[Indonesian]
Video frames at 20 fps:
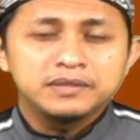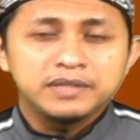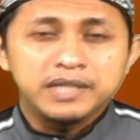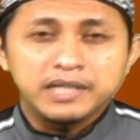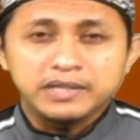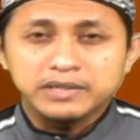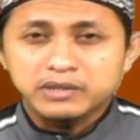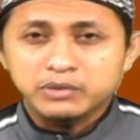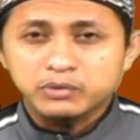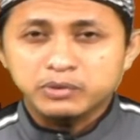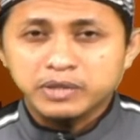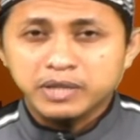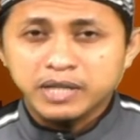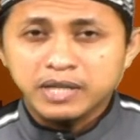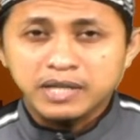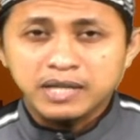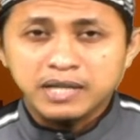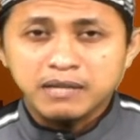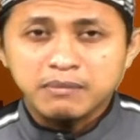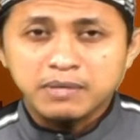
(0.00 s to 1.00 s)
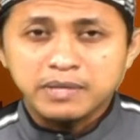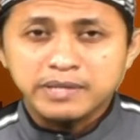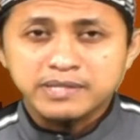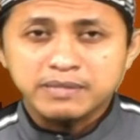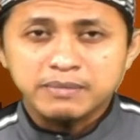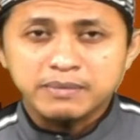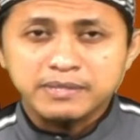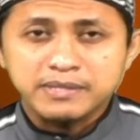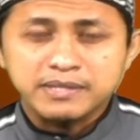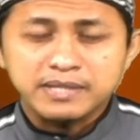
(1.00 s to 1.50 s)
tidak sesuai dengan gambar
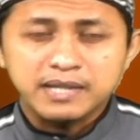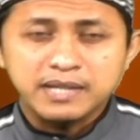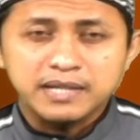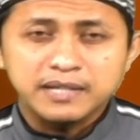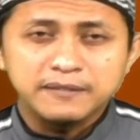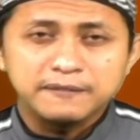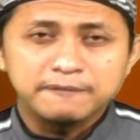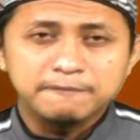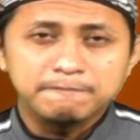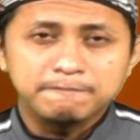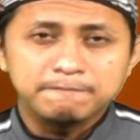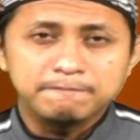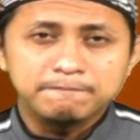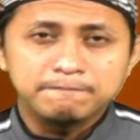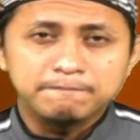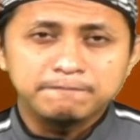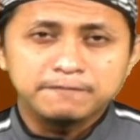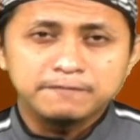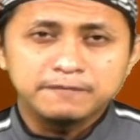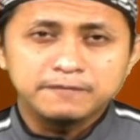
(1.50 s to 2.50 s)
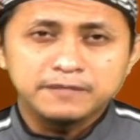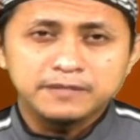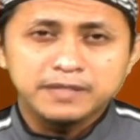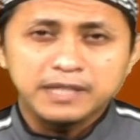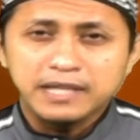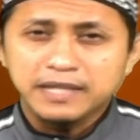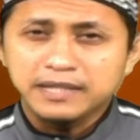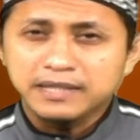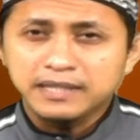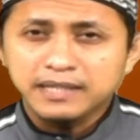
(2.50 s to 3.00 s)
sama sekali.
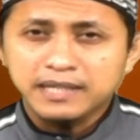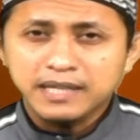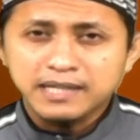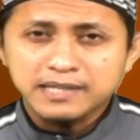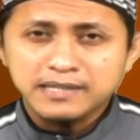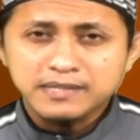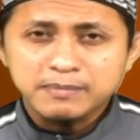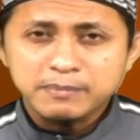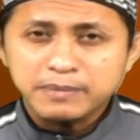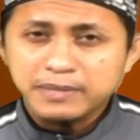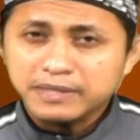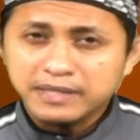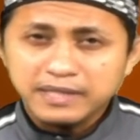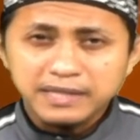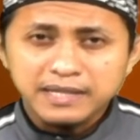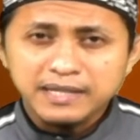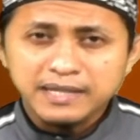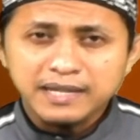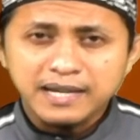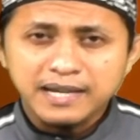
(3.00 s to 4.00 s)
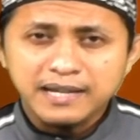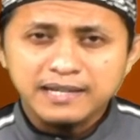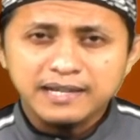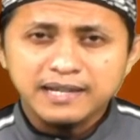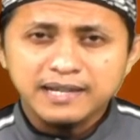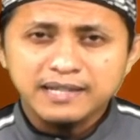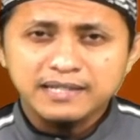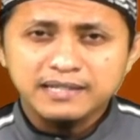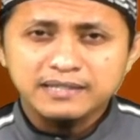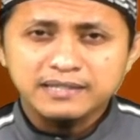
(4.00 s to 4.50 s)
Ya ketika seperti ini
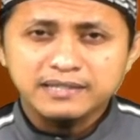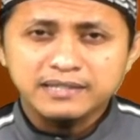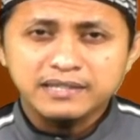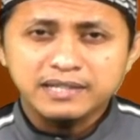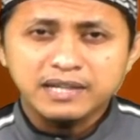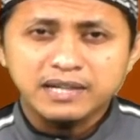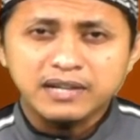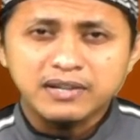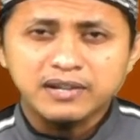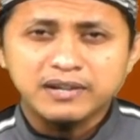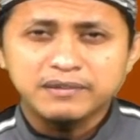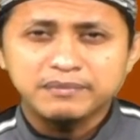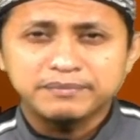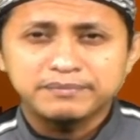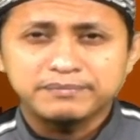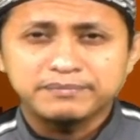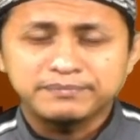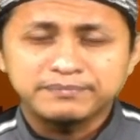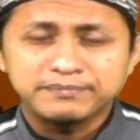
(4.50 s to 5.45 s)
keadaannya jadi haram.